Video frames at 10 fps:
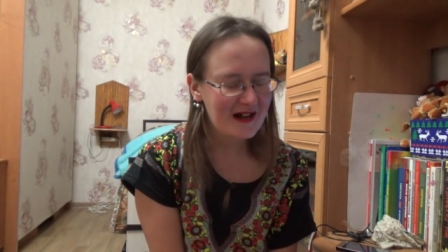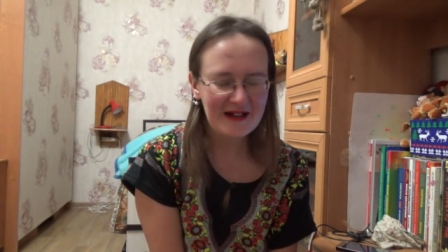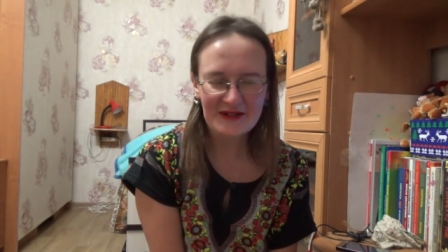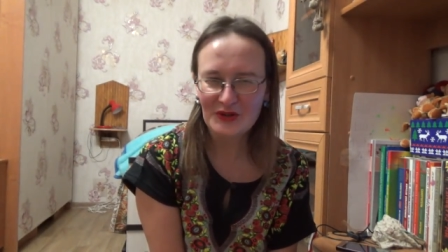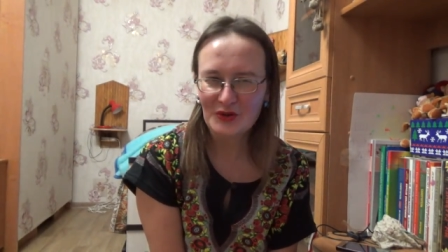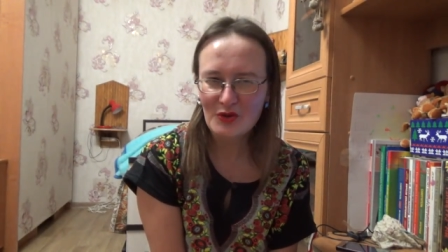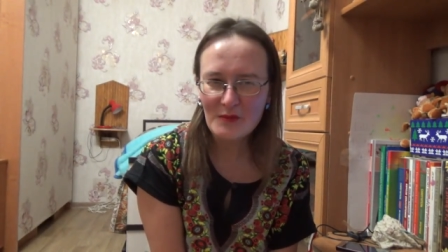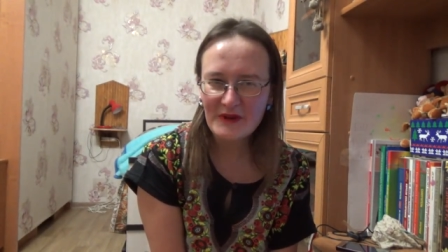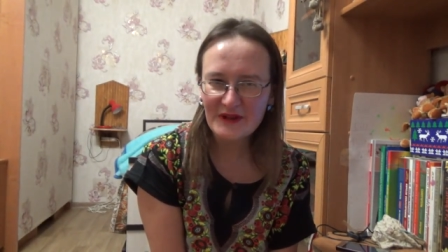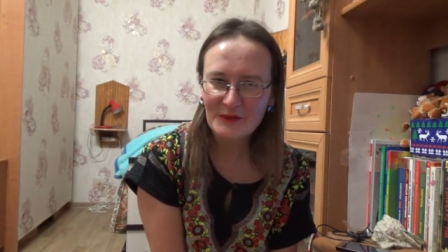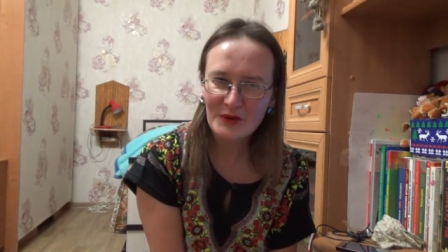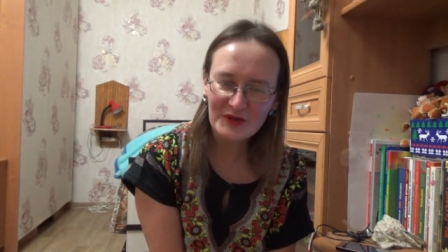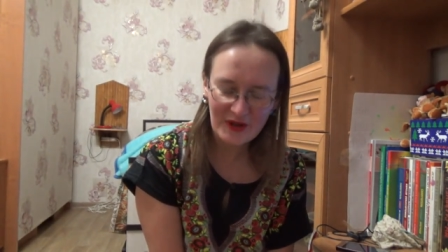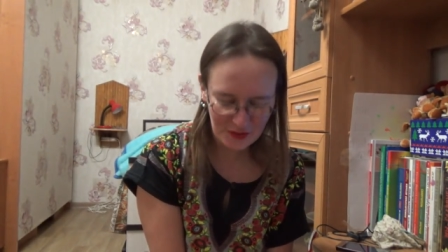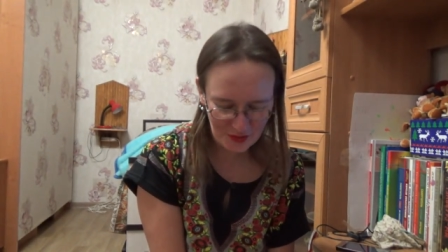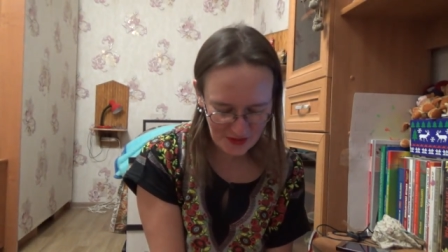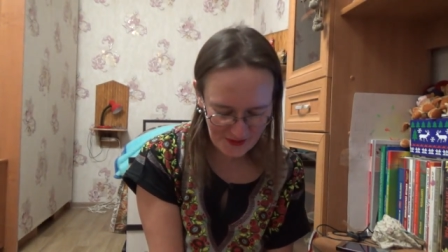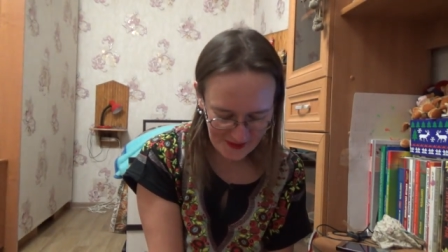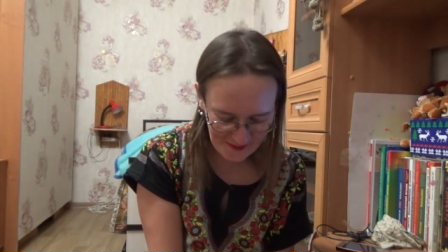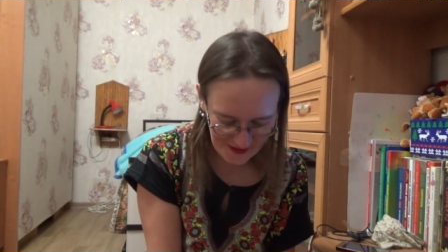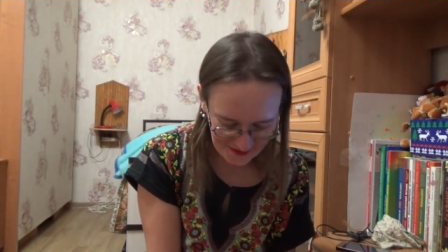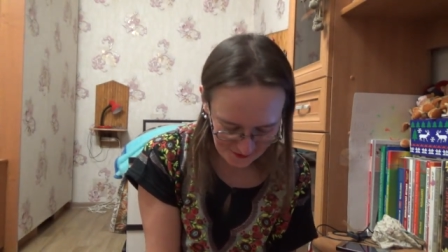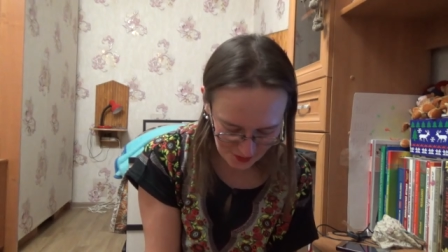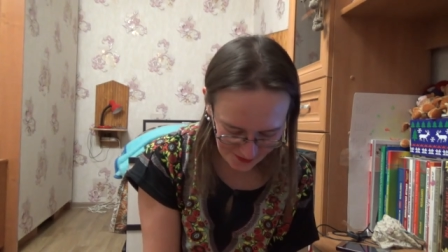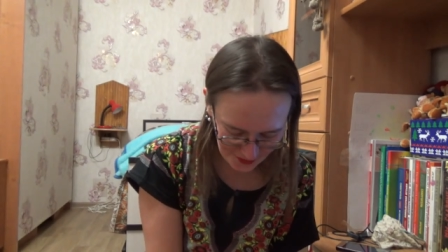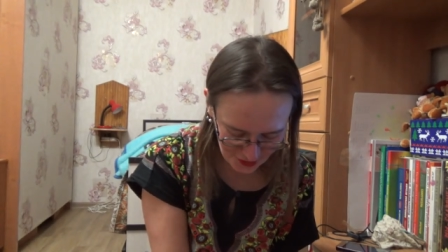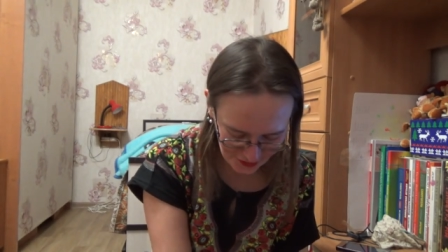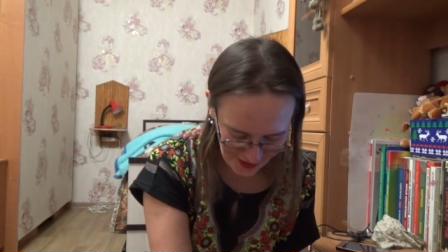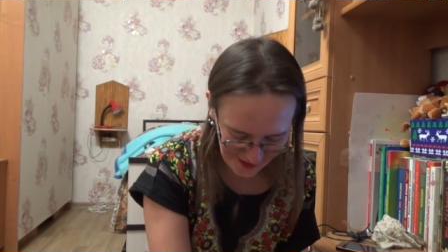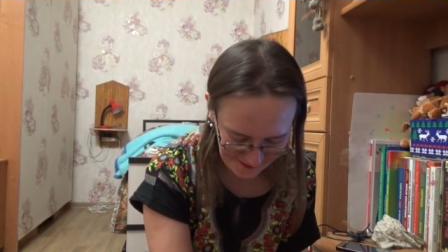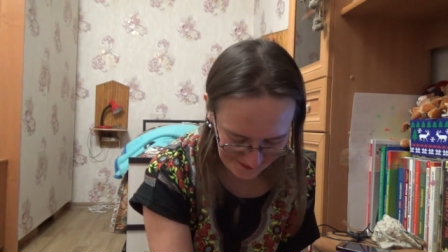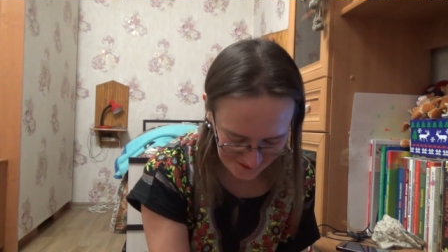э, рубль, и вот оттуда мы это все вычитаем.